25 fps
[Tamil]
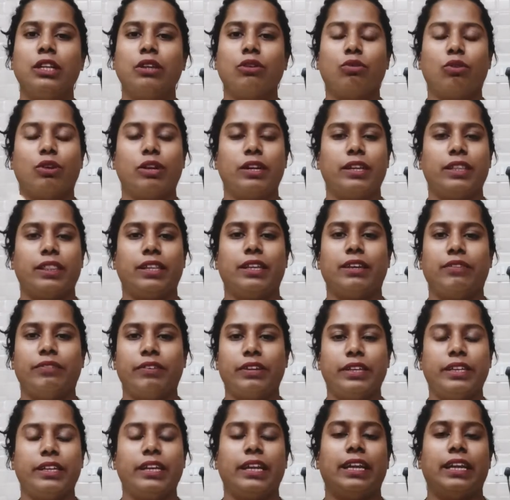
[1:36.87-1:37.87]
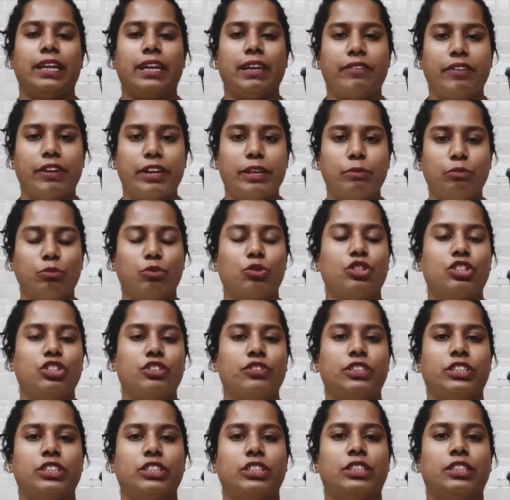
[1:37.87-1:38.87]
குழந்த வீடு எல்லா வேலையும் முடிச்சு
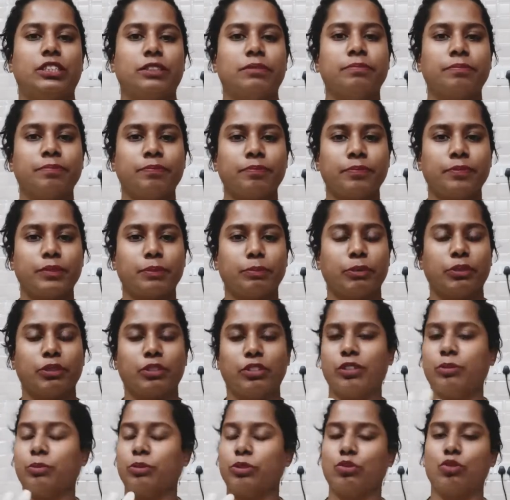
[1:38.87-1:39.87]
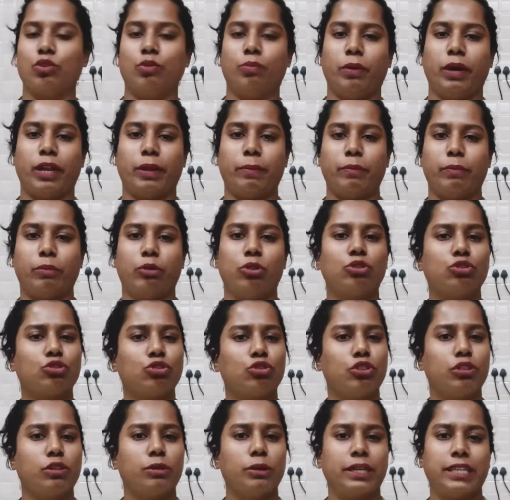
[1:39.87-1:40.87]
வச்சுட்டு இப்போ வந்து நம்ம சோப் ஆரம்பிக்கிறோம் ஸோ
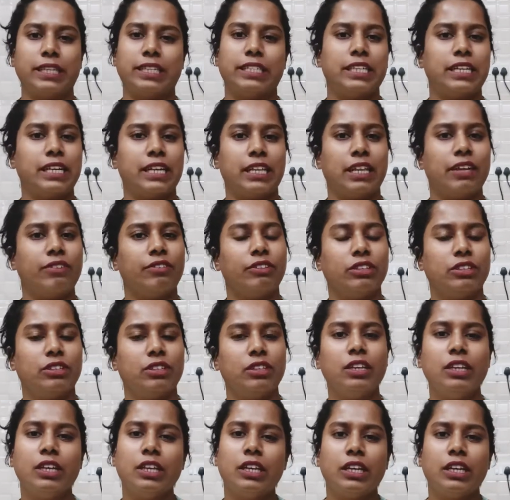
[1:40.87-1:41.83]
கிச்சனில் தான் வந்துட்டு